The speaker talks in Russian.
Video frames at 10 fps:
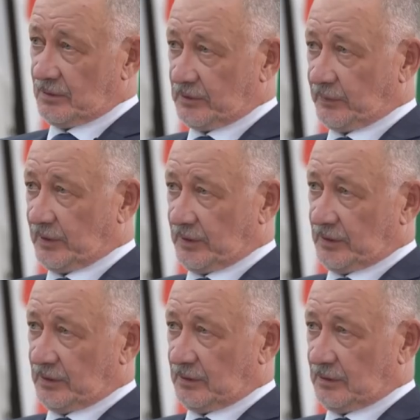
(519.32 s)

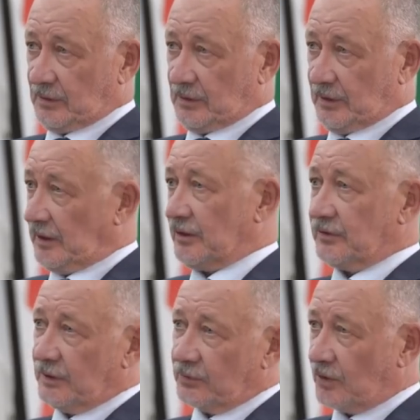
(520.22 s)
исполнении это
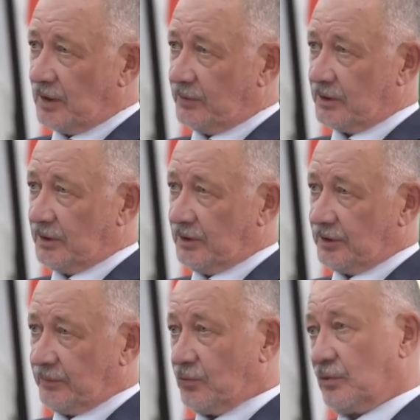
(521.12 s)
совсем другая машина,
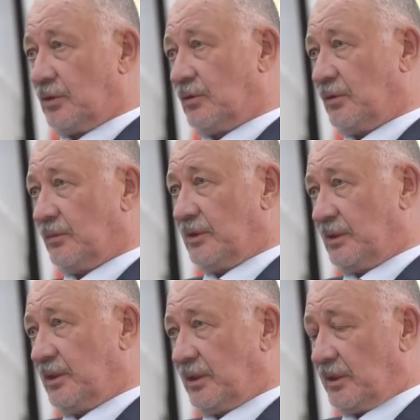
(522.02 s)
чем ту, которую мы
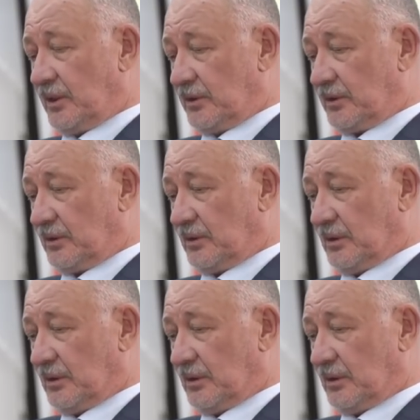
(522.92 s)
сделали раньше.